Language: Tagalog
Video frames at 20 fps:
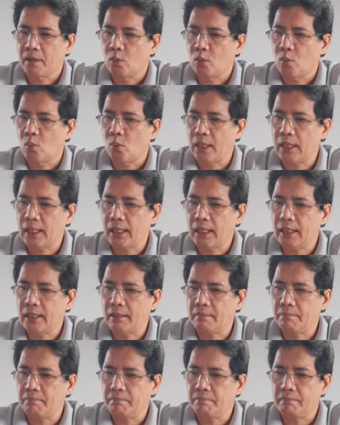Wala
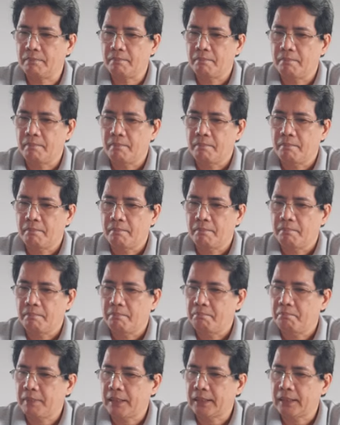nang
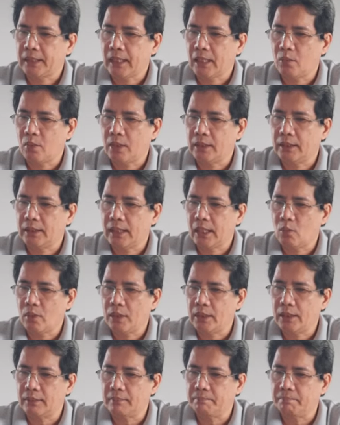
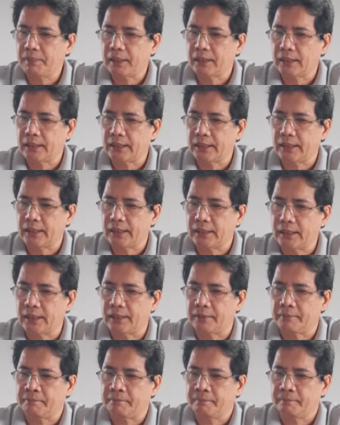patawad-tawad pagdating
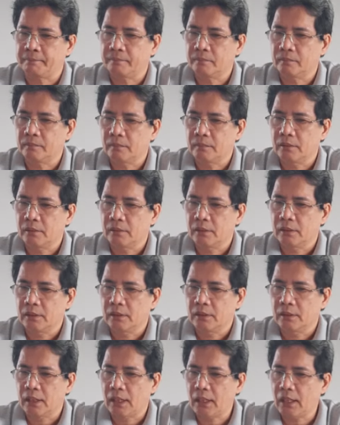dyan
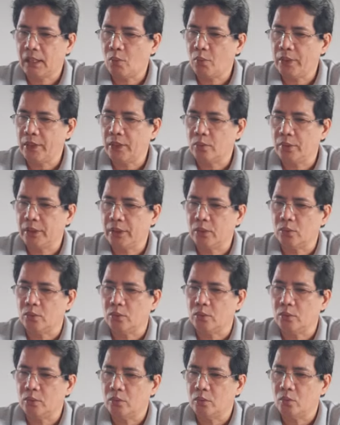Gagawin ko ito
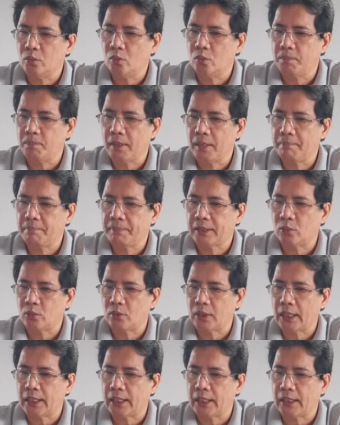upang
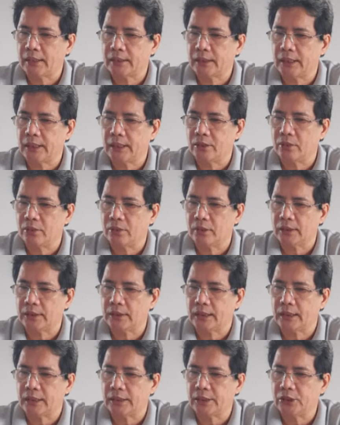patunayan sa inyo na si
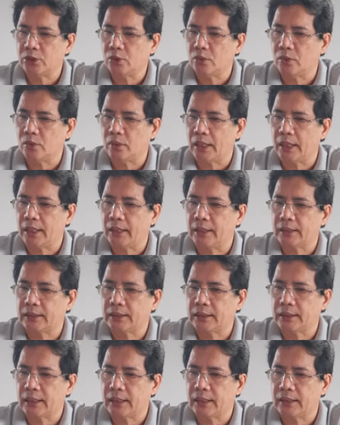Kristo ay
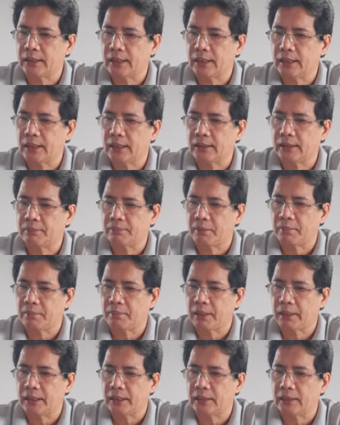nagsasalita sa
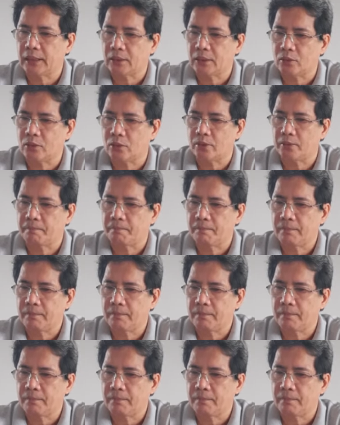pamagitan ko.